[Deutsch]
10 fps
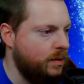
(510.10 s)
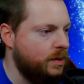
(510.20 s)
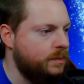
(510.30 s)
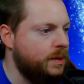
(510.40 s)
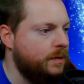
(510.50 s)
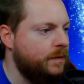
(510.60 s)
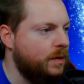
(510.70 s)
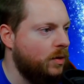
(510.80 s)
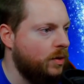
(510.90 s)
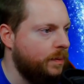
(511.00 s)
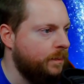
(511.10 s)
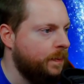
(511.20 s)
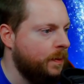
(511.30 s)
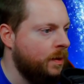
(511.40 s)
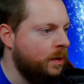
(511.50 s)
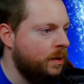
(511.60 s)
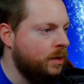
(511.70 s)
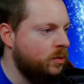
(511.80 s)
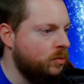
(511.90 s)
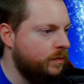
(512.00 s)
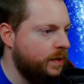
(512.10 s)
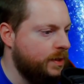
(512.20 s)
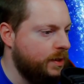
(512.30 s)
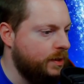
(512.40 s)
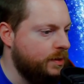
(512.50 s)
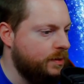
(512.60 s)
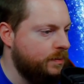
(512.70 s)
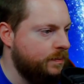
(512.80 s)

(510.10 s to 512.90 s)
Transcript: Und anfangen. Okay. Gut, weiter geht's.